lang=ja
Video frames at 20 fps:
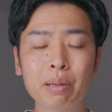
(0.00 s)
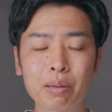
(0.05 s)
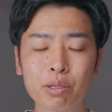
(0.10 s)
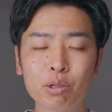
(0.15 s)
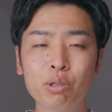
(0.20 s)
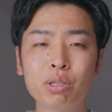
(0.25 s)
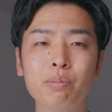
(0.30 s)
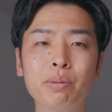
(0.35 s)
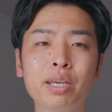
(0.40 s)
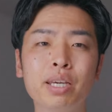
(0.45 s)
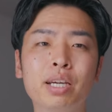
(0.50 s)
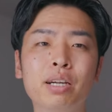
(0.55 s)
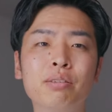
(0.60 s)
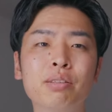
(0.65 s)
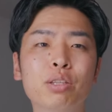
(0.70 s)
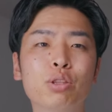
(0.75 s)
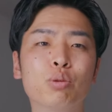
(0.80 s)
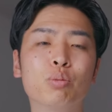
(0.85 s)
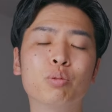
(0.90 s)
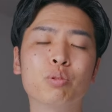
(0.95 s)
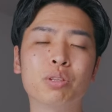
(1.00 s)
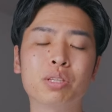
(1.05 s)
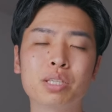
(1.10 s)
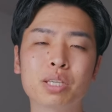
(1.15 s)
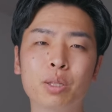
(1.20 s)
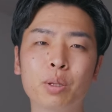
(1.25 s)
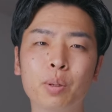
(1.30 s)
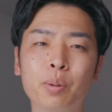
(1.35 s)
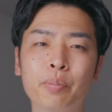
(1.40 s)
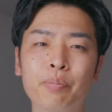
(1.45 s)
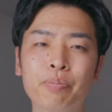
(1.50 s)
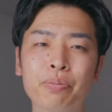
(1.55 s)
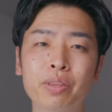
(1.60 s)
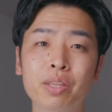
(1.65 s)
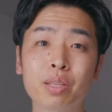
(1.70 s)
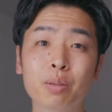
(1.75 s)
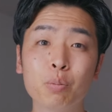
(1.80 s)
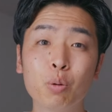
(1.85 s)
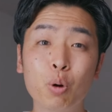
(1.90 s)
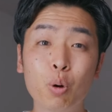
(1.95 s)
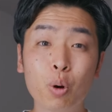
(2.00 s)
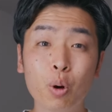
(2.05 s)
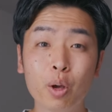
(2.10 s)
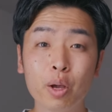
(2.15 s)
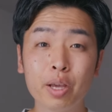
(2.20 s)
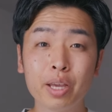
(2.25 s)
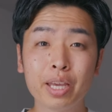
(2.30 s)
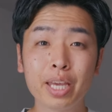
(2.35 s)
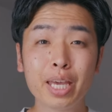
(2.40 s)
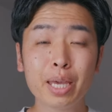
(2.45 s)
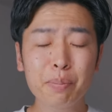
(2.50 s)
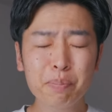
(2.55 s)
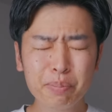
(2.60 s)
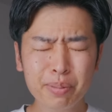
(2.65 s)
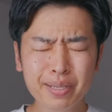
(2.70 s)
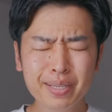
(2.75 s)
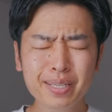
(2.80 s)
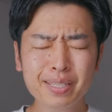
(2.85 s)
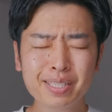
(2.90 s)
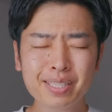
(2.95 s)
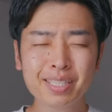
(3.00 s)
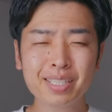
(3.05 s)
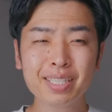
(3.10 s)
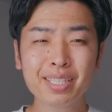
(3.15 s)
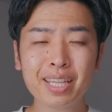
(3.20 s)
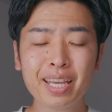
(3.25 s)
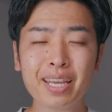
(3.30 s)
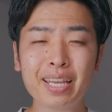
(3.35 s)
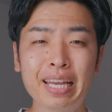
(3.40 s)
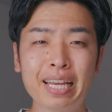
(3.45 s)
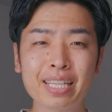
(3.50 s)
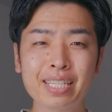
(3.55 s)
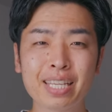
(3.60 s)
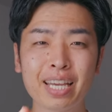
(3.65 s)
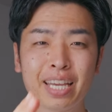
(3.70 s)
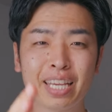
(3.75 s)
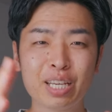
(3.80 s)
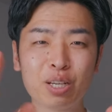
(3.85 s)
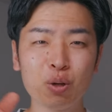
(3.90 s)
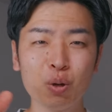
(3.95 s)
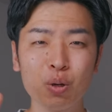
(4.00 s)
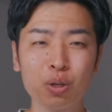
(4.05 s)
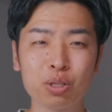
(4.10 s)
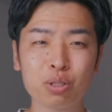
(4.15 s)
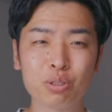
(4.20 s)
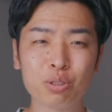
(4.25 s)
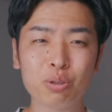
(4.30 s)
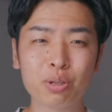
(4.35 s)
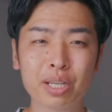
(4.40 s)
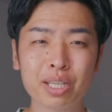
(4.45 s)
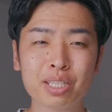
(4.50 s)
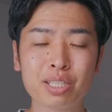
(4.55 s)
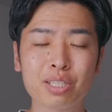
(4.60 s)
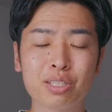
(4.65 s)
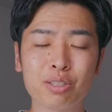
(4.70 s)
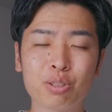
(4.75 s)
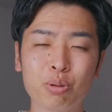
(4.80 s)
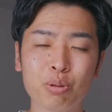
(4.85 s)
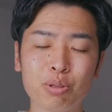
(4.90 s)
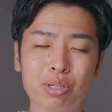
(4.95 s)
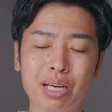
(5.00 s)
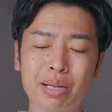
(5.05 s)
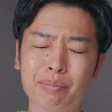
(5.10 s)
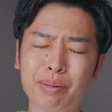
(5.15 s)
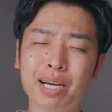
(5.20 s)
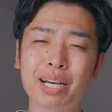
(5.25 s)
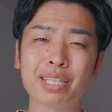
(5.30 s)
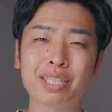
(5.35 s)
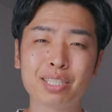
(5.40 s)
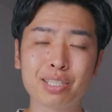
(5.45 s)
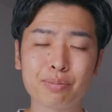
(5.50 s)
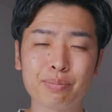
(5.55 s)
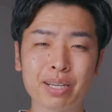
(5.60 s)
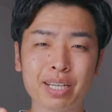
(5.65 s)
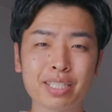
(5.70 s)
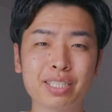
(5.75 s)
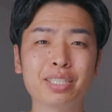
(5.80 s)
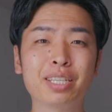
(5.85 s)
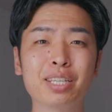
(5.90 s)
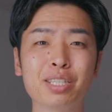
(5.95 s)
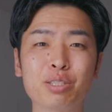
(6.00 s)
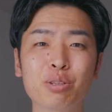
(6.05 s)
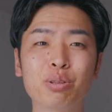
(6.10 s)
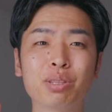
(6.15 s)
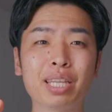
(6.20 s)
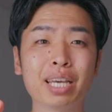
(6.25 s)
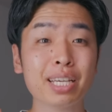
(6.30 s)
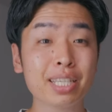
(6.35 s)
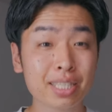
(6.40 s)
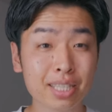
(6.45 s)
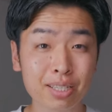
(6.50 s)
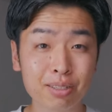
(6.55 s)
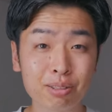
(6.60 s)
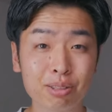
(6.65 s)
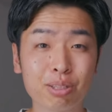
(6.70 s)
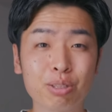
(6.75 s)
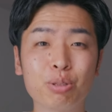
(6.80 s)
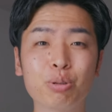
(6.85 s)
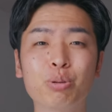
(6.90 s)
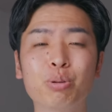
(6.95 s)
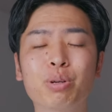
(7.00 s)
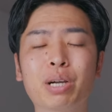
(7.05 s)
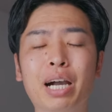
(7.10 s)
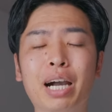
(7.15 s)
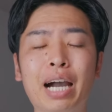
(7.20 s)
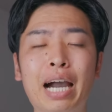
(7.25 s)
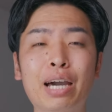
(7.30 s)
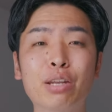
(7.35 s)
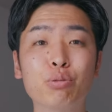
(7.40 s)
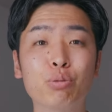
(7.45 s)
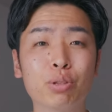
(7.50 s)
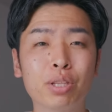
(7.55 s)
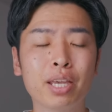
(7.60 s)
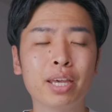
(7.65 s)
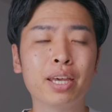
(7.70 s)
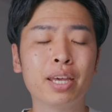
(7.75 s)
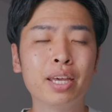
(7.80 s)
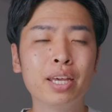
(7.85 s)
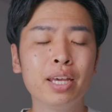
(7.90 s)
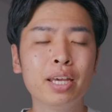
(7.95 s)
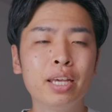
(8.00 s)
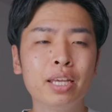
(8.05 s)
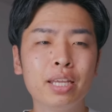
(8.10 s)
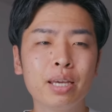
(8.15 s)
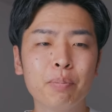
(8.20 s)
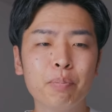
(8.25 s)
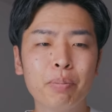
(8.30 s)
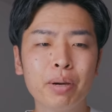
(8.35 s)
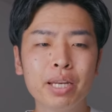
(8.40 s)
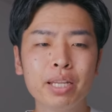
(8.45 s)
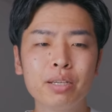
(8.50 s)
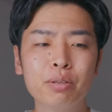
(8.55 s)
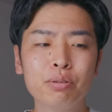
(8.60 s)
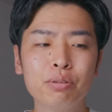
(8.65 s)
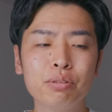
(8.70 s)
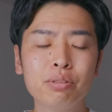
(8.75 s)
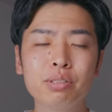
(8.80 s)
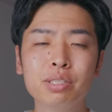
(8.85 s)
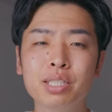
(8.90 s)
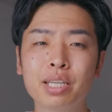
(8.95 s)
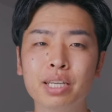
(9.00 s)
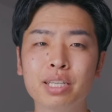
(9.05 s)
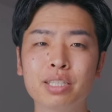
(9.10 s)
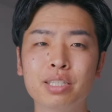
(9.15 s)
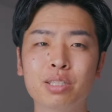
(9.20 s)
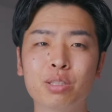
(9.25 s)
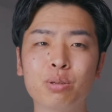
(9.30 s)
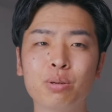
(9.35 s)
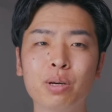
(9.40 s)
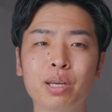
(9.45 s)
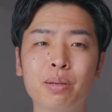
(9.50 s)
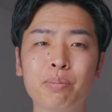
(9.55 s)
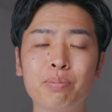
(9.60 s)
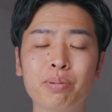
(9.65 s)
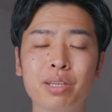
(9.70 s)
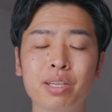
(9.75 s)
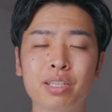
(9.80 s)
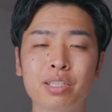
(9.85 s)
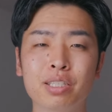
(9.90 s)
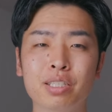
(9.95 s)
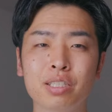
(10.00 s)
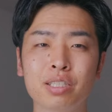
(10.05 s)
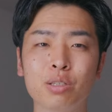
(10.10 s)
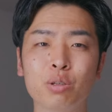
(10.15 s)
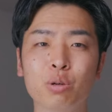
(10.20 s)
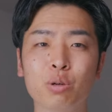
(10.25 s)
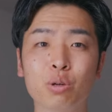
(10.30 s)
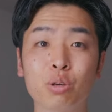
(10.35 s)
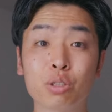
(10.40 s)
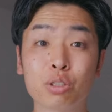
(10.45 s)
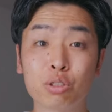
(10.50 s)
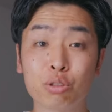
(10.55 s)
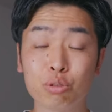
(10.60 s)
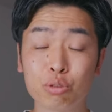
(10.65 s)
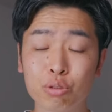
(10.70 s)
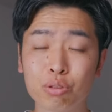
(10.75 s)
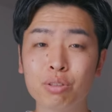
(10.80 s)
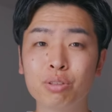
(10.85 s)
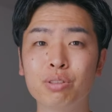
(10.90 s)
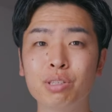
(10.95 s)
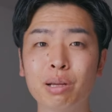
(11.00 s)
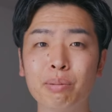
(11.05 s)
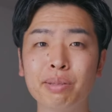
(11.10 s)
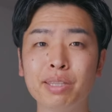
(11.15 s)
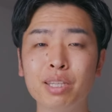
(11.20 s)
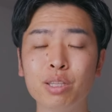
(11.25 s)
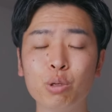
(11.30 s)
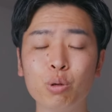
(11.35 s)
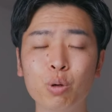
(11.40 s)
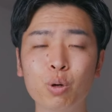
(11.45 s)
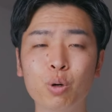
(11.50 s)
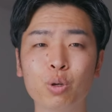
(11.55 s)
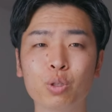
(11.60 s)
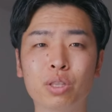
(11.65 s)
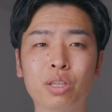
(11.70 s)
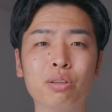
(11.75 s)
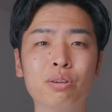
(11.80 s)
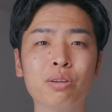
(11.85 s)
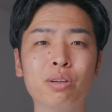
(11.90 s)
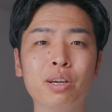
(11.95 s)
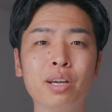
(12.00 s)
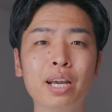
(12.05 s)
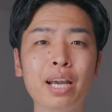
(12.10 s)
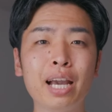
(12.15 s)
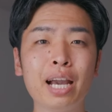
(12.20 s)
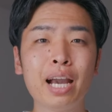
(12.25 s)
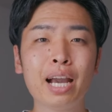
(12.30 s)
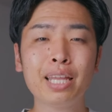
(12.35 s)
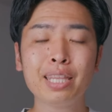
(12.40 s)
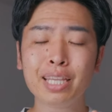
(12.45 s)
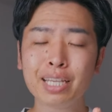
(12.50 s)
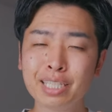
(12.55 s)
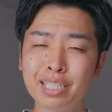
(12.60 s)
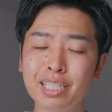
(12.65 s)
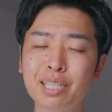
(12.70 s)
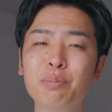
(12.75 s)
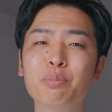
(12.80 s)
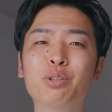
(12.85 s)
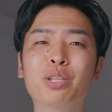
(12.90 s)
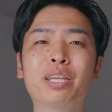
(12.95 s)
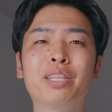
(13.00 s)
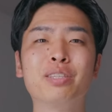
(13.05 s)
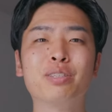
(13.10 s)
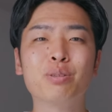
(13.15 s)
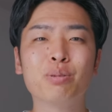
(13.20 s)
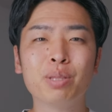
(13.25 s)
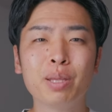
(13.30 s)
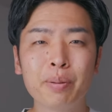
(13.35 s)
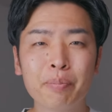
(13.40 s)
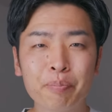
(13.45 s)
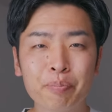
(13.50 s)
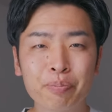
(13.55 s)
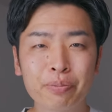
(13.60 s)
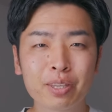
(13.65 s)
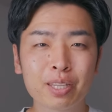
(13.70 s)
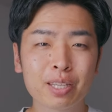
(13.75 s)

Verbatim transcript: まあ、より明確だと思うんですけどもう APS-C で最高級のレンズというか、まあ、素晴らしいレンズを出してるっていうところがあるので、やっぱりフルサイズと APS-C を純粋に比べてどうこうっていう話でもないんですよね。